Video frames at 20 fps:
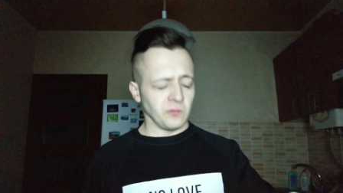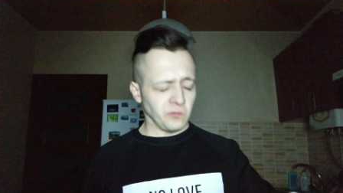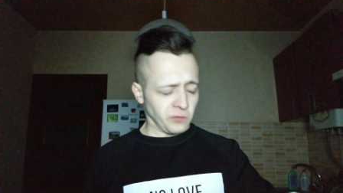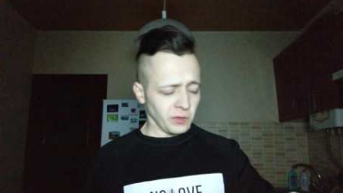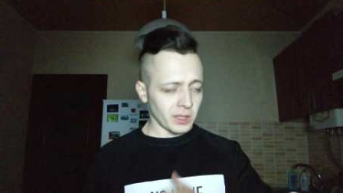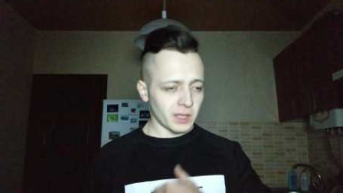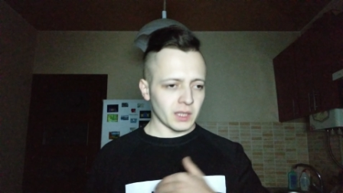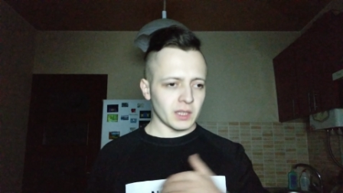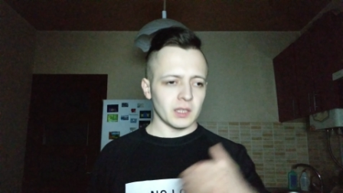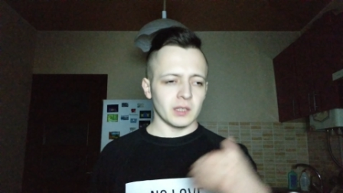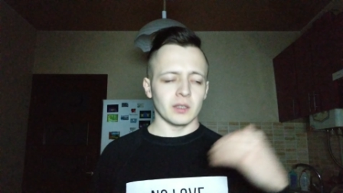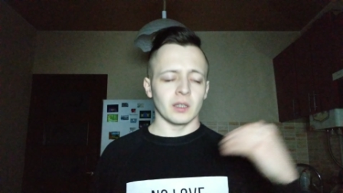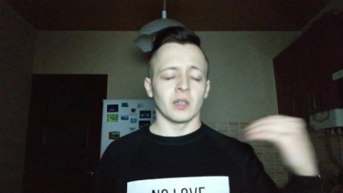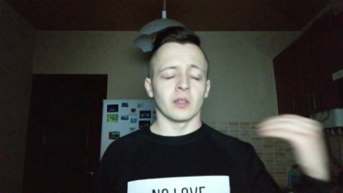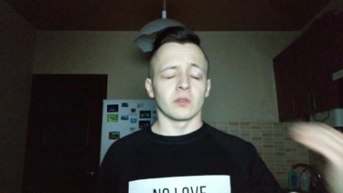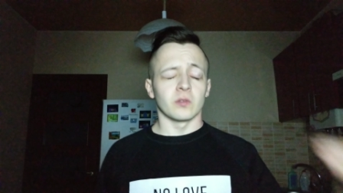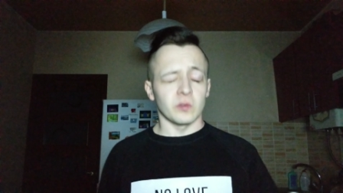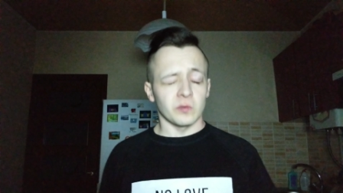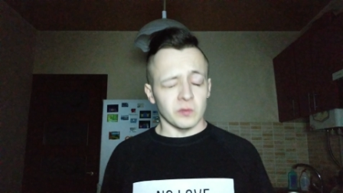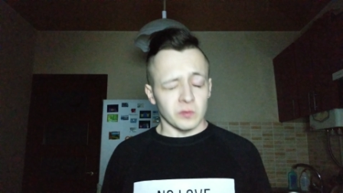вот такие
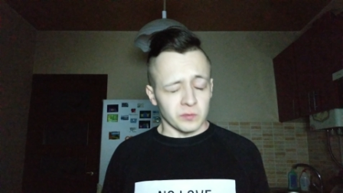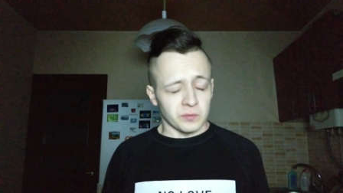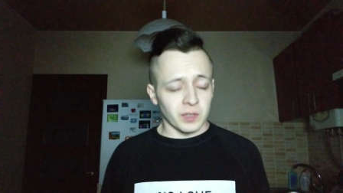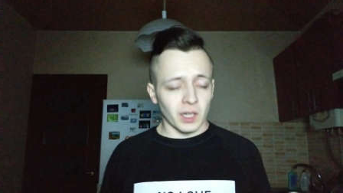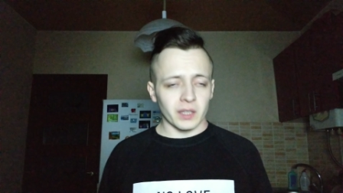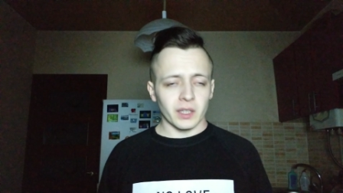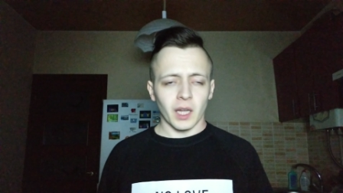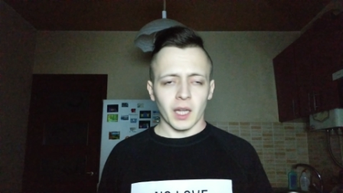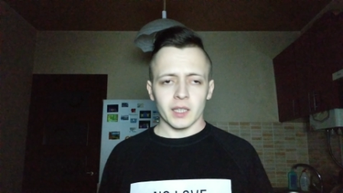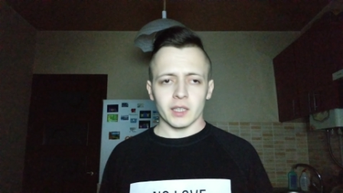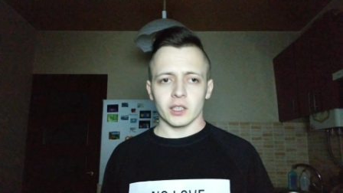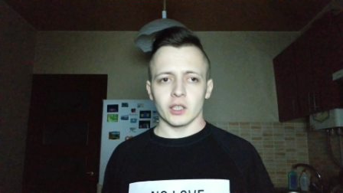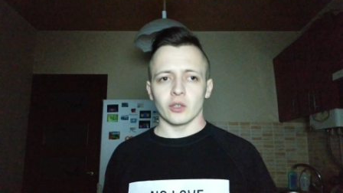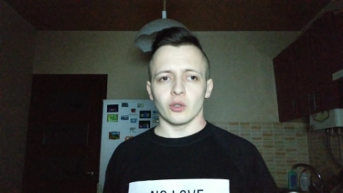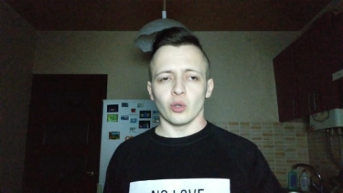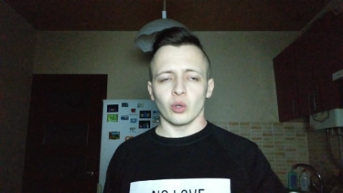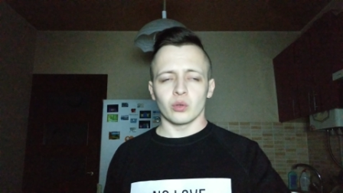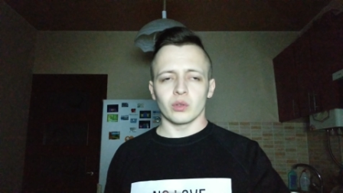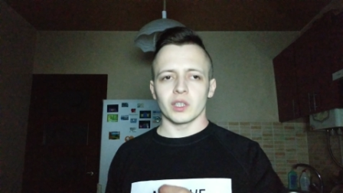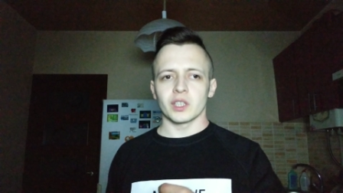фанатки,
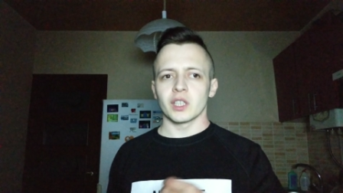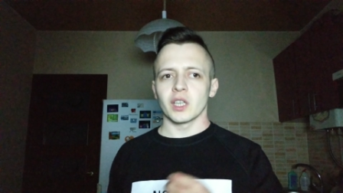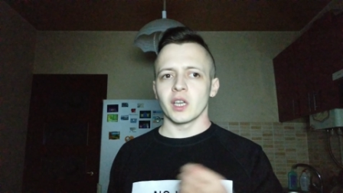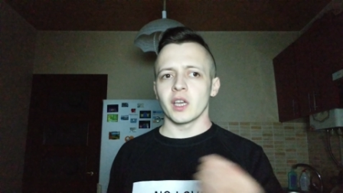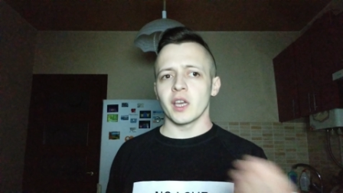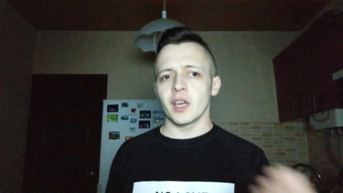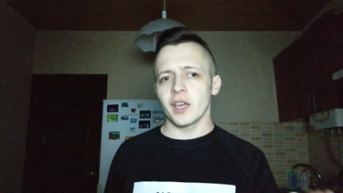ну, то есть